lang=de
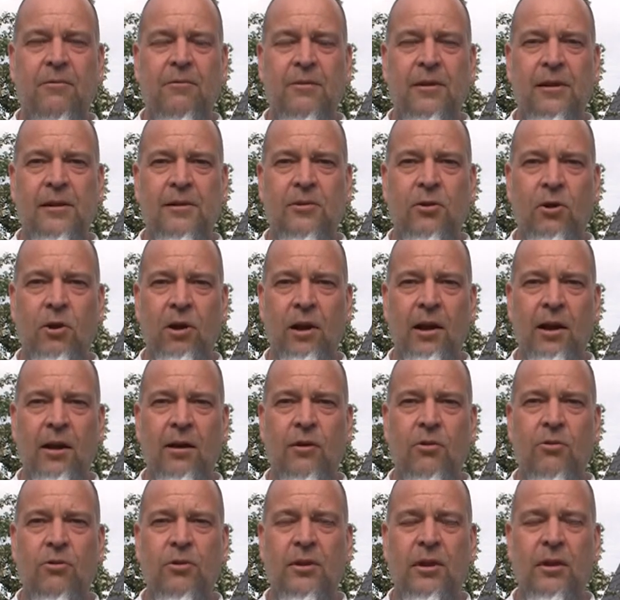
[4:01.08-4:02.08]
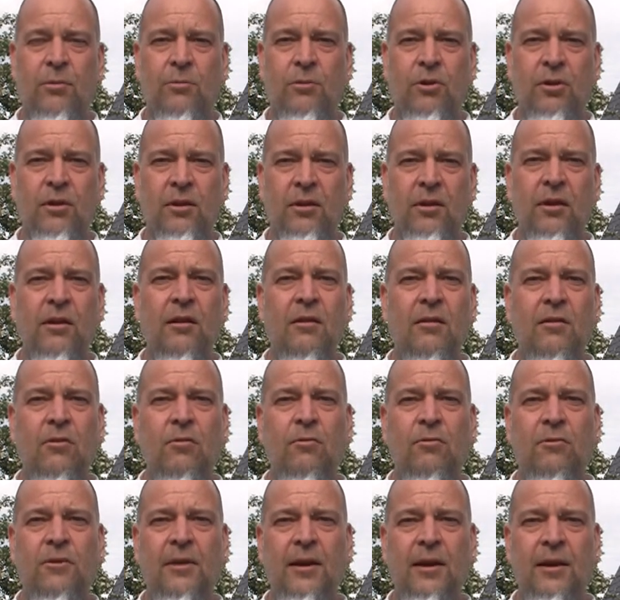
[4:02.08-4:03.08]
viel toller und ihr müsst nicht
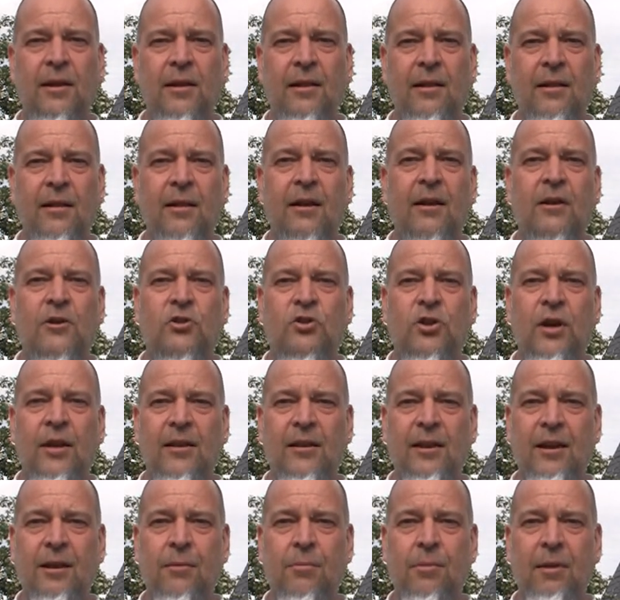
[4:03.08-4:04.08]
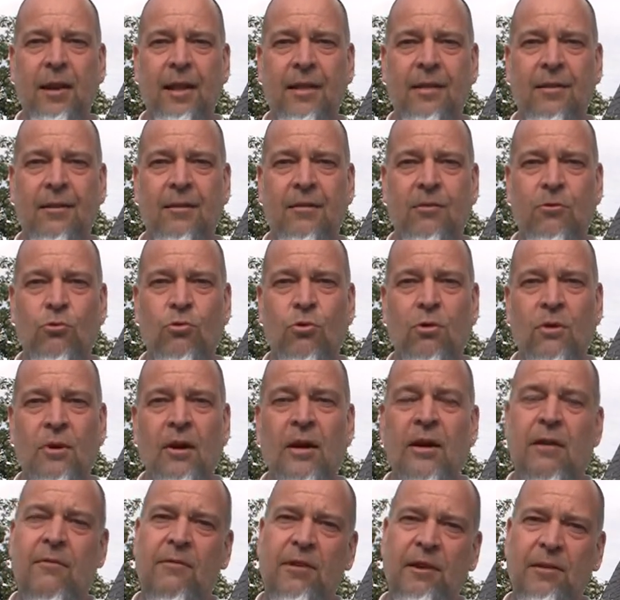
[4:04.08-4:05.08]
so viel schattige Plätze
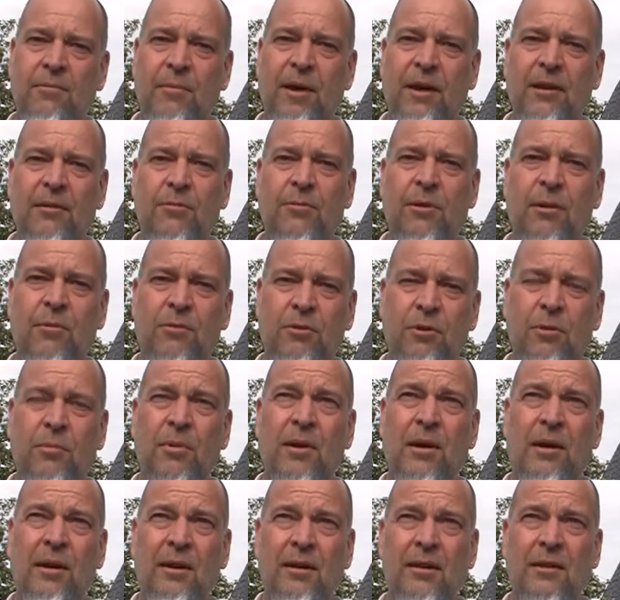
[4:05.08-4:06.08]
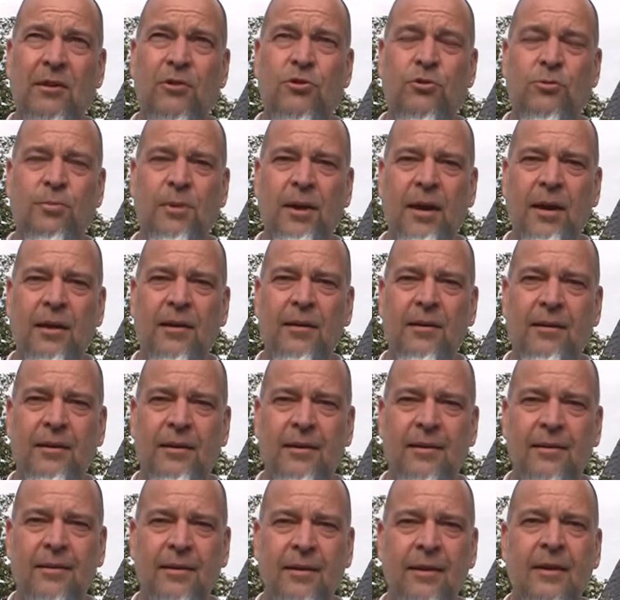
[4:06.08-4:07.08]
suchen, was manchmal im Sommer richtig schwierig
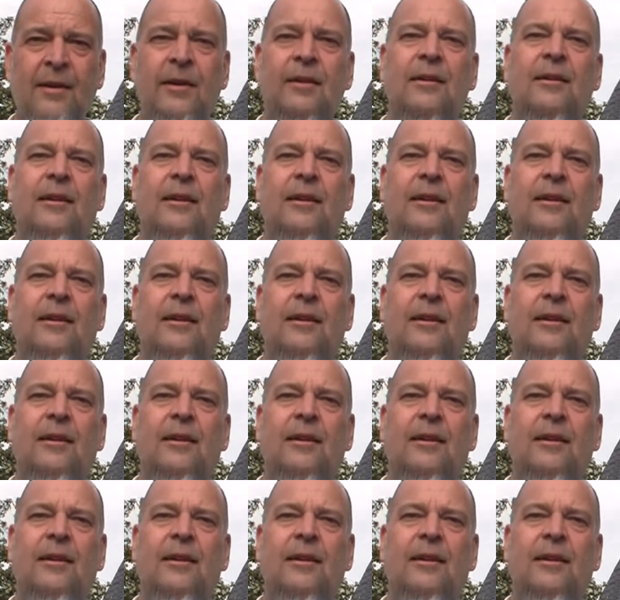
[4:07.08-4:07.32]
ist,